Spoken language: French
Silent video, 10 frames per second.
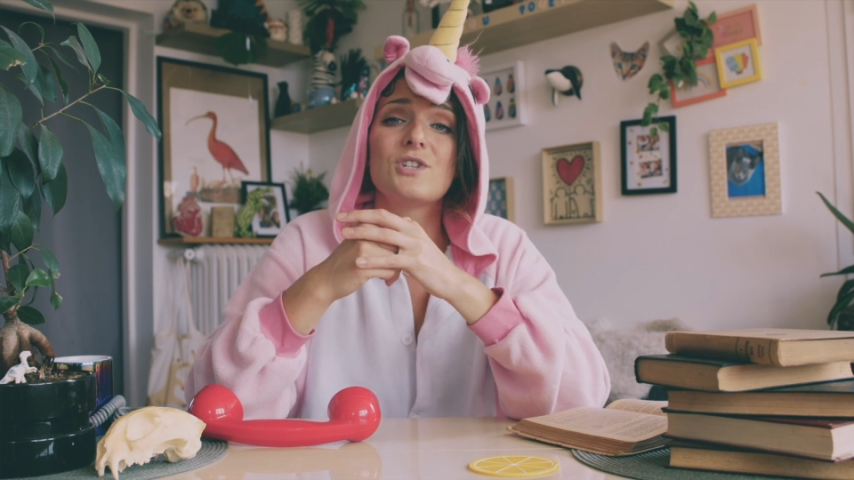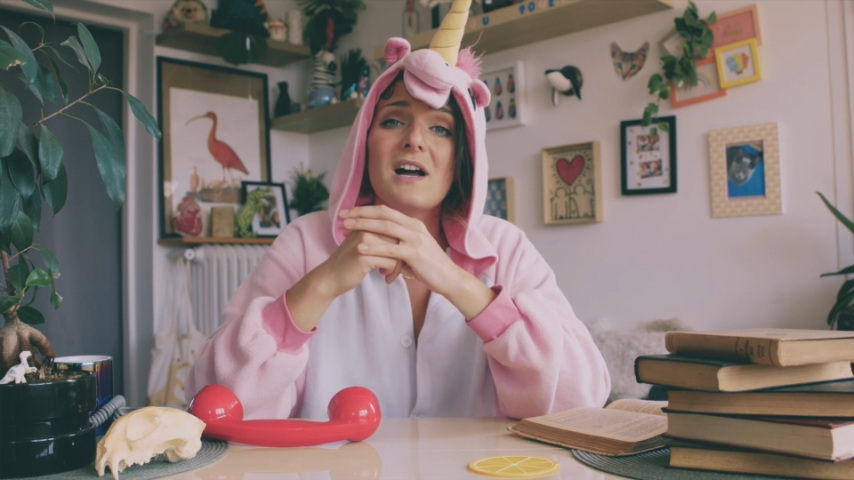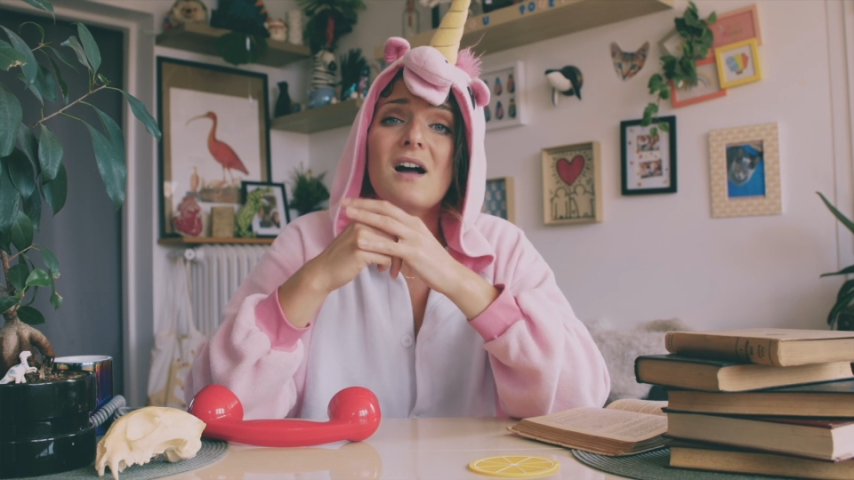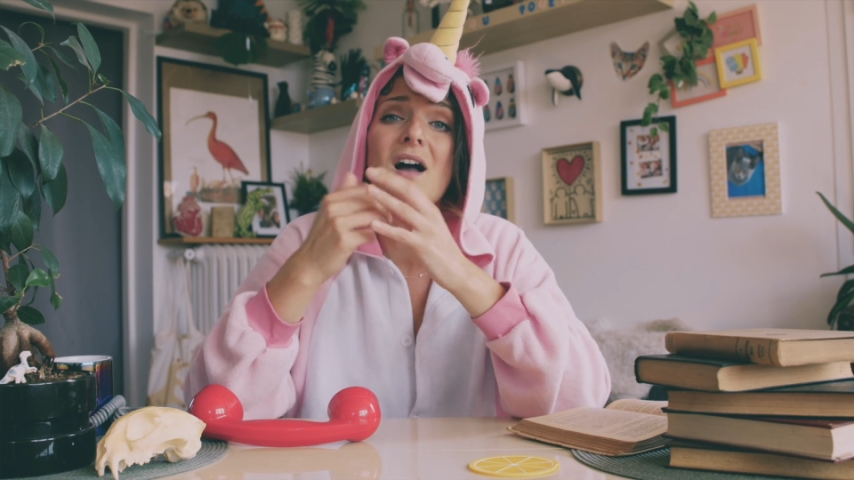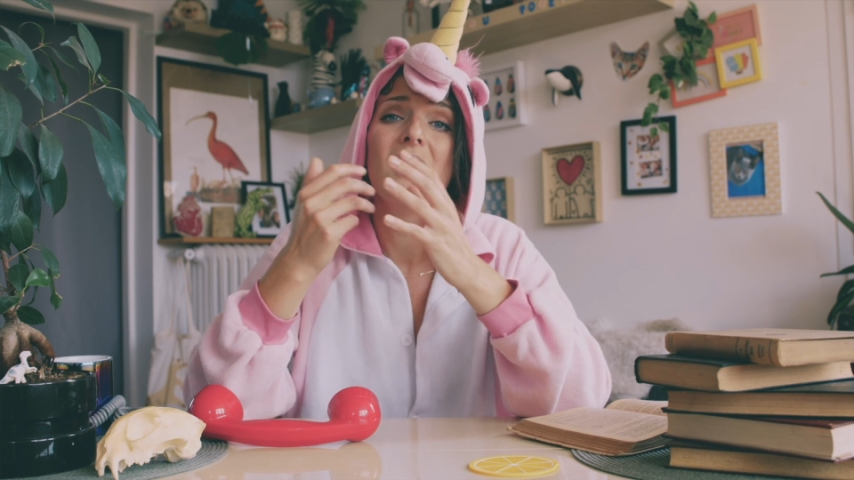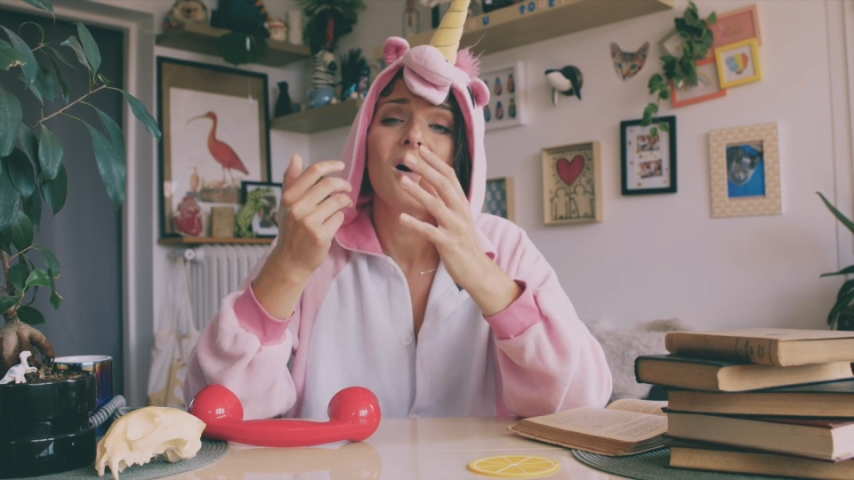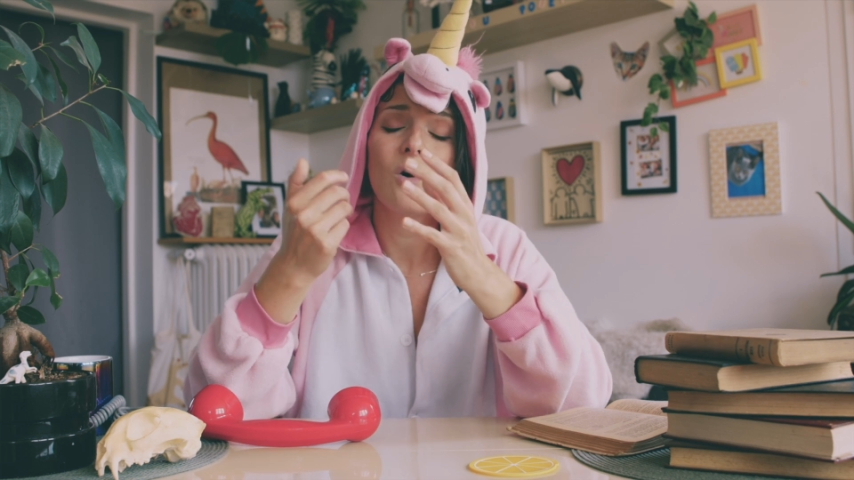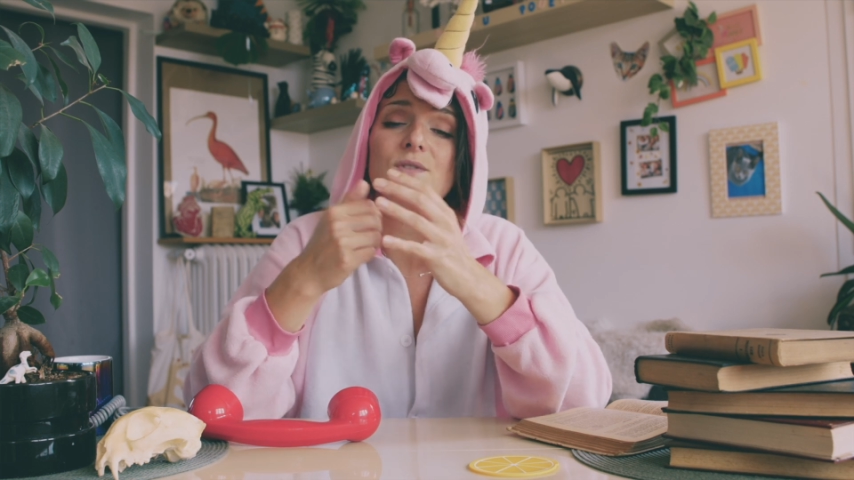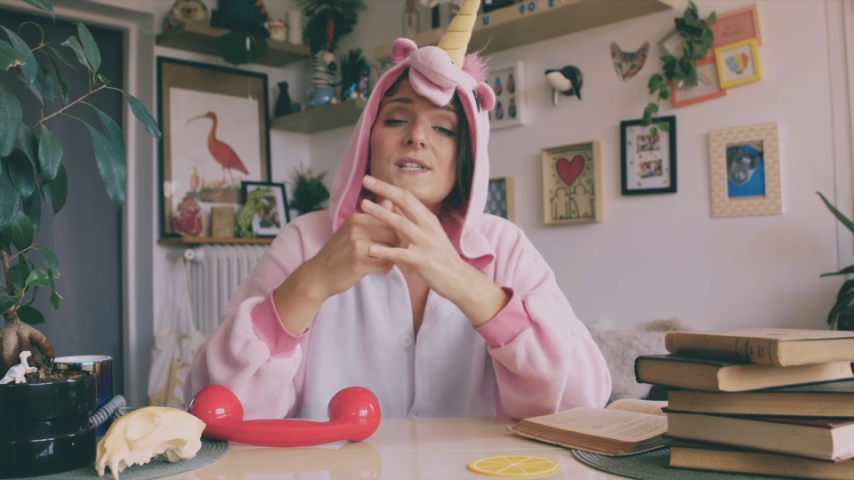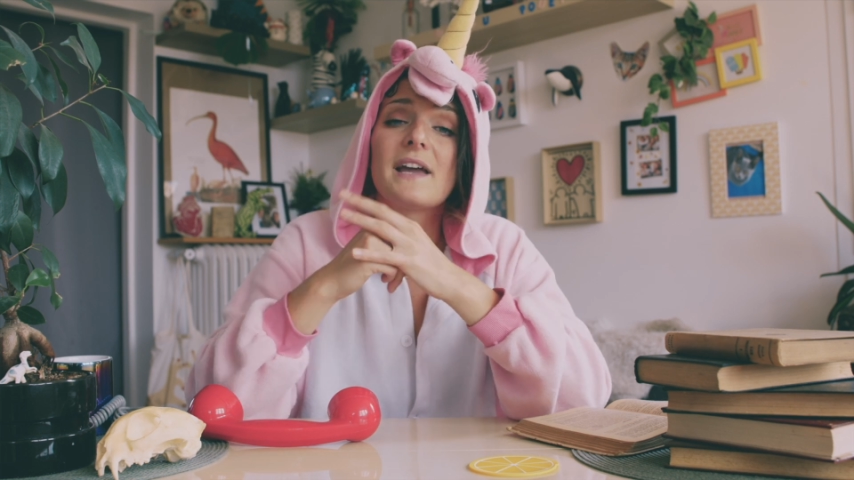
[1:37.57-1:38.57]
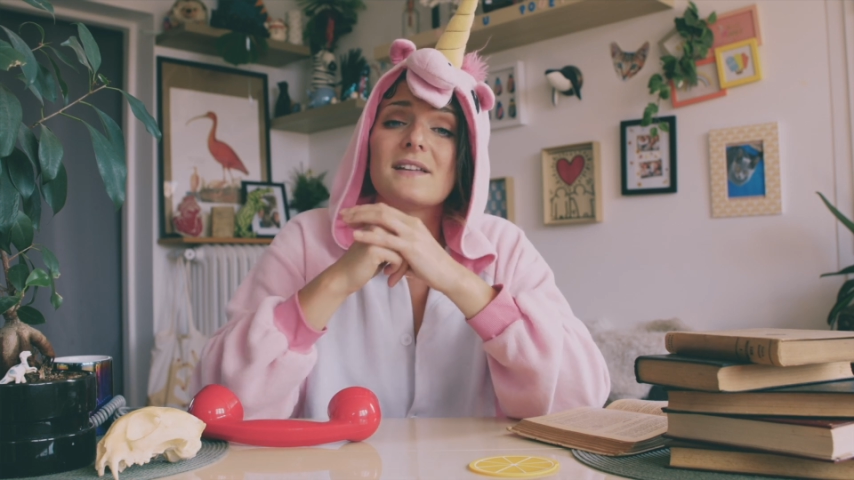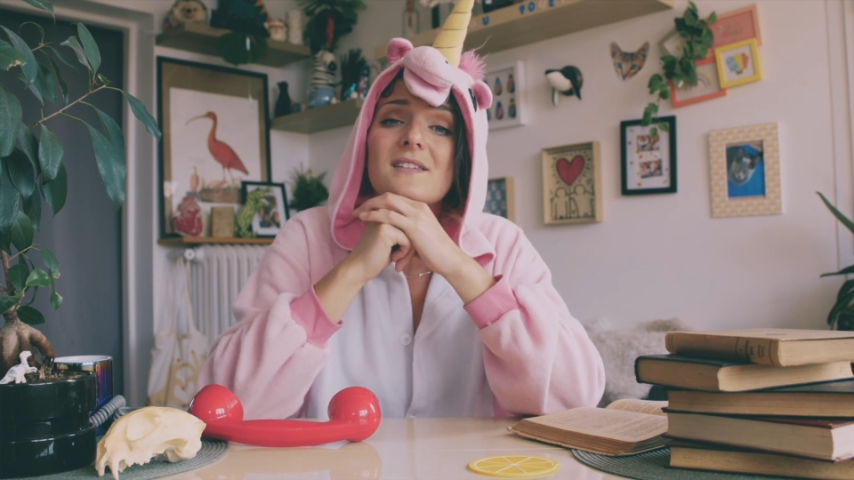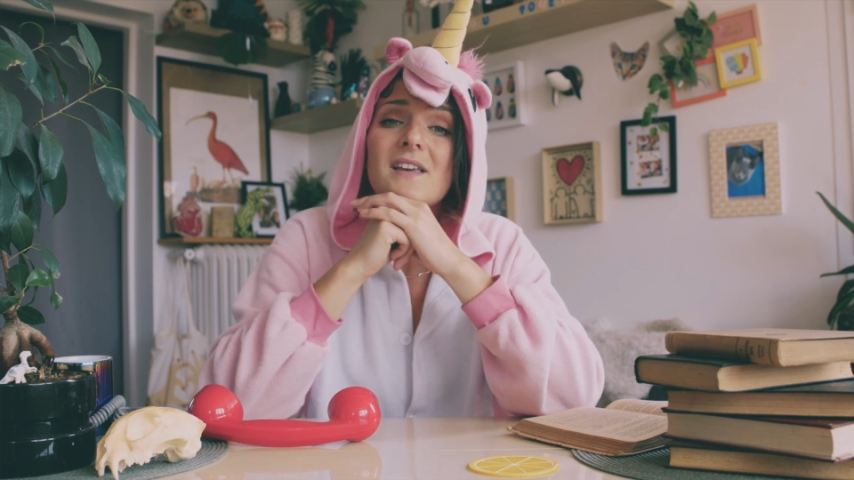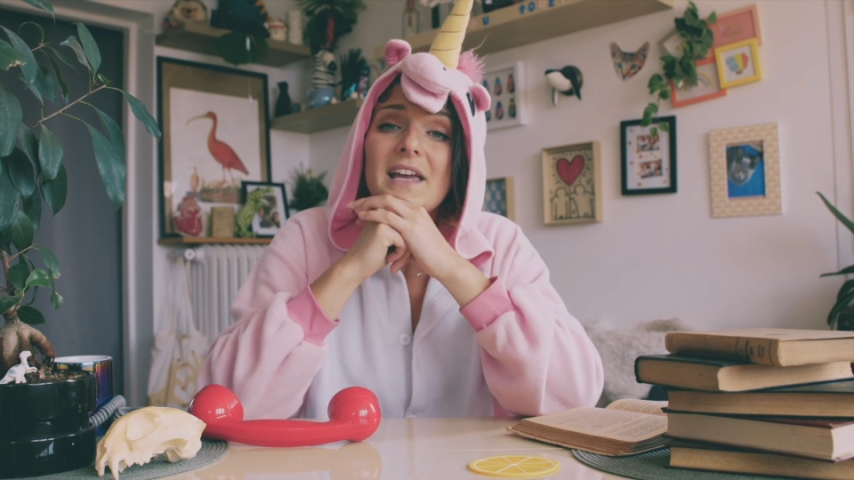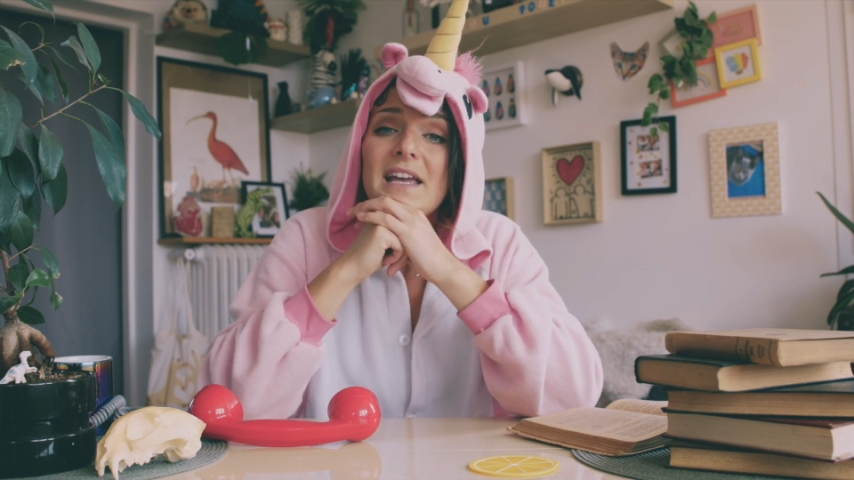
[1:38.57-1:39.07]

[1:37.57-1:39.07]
chat en direct.